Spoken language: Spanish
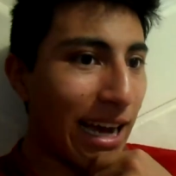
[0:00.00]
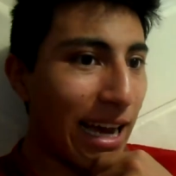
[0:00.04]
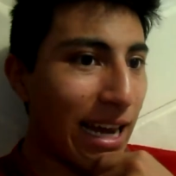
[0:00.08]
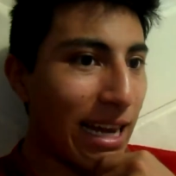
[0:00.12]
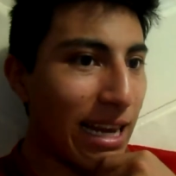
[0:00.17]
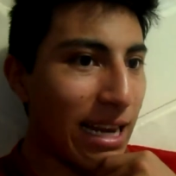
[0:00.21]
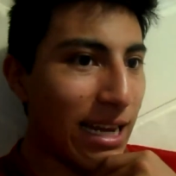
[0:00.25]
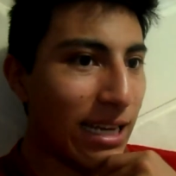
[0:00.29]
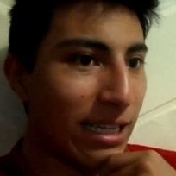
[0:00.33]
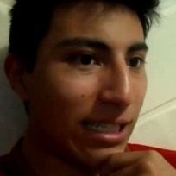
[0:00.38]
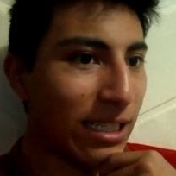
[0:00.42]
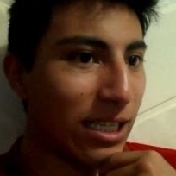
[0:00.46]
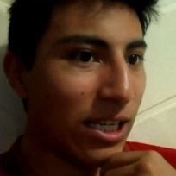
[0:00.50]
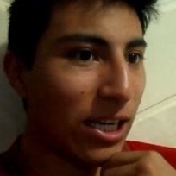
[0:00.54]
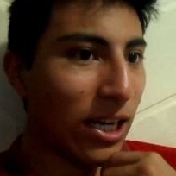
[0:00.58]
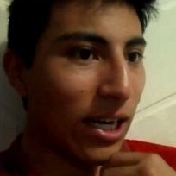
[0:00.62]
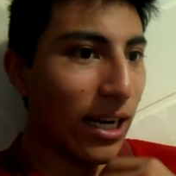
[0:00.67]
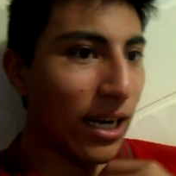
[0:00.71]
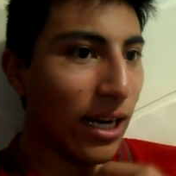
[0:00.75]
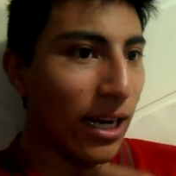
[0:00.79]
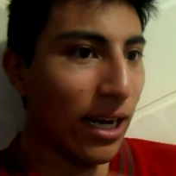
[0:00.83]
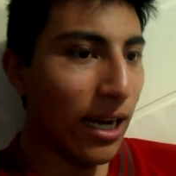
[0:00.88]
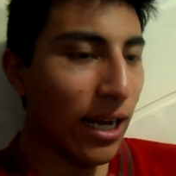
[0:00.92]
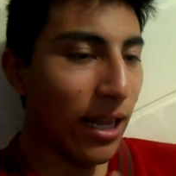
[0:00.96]
A la
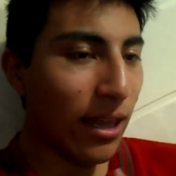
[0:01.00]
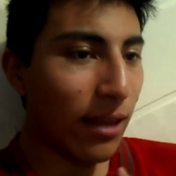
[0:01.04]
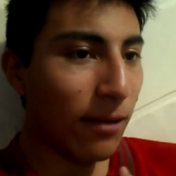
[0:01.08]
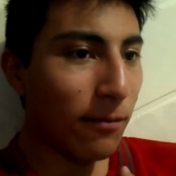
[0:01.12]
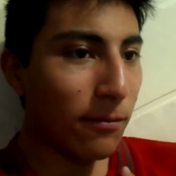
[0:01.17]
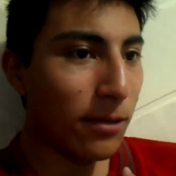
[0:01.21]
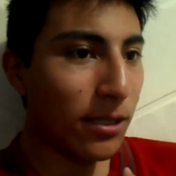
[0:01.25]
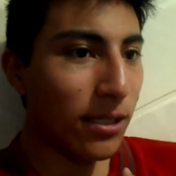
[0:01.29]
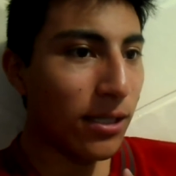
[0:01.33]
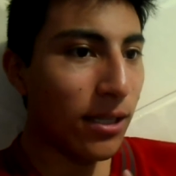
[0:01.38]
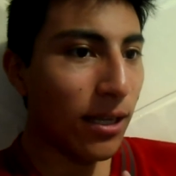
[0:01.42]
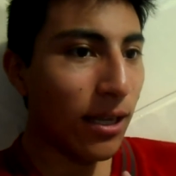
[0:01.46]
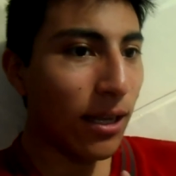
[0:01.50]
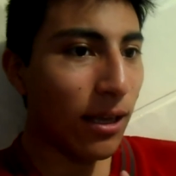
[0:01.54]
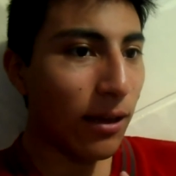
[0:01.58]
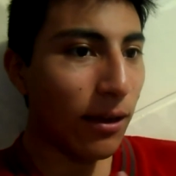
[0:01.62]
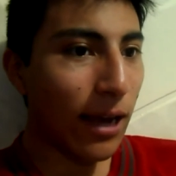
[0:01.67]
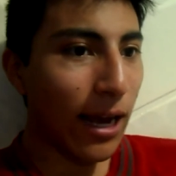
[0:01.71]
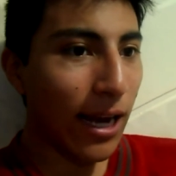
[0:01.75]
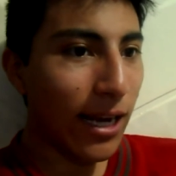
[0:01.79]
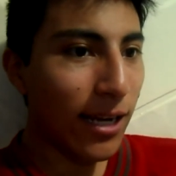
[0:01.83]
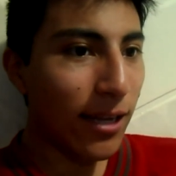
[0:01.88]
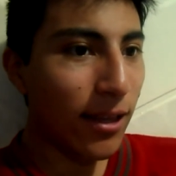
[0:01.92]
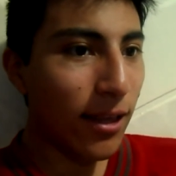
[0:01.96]
chingada, ¿viste qué
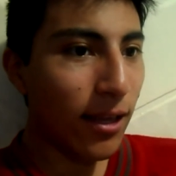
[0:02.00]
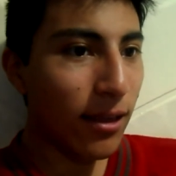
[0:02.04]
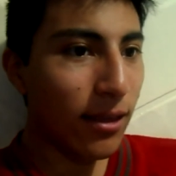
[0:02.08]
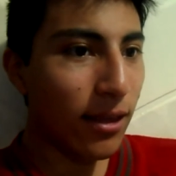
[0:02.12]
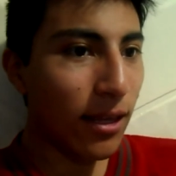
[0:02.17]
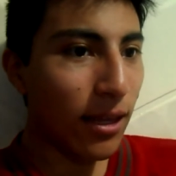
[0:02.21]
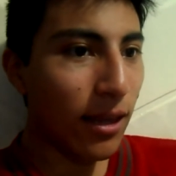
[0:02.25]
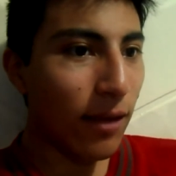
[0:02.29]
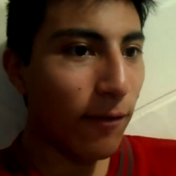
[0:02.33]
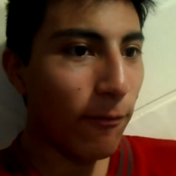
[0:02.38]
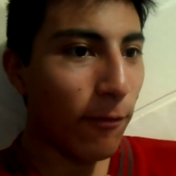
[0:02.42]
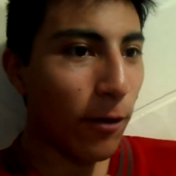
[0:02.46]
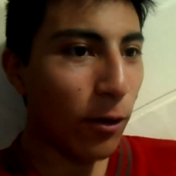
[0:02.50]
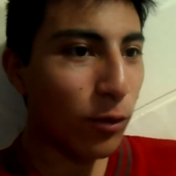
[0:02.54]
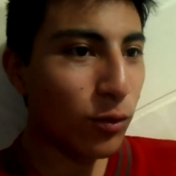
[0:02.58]
calidad tiene